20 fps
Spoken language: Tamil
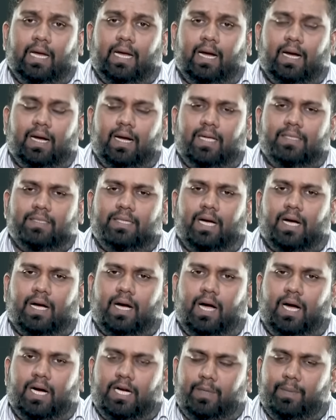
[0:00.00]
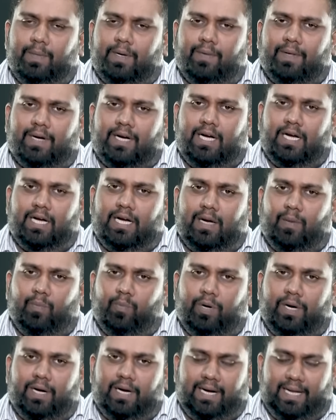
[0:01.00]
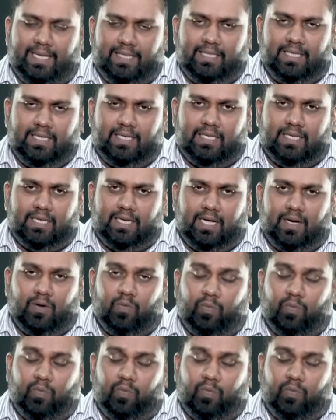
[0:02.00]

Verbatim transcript: நடராஜா காண்டிவன் அவர்கள் நம்முடன் இணைந்திருக்கின்றார்